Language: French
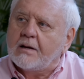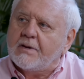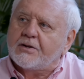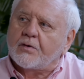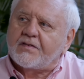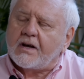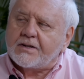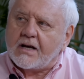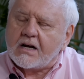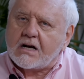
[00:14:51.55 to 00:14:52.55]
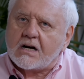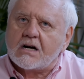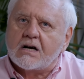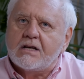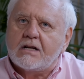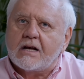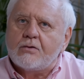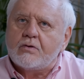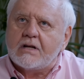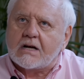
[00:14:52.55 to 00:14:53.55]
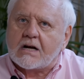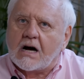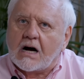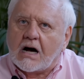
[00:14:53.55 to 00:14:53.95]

Mais dans certains cas, il y a eu des cas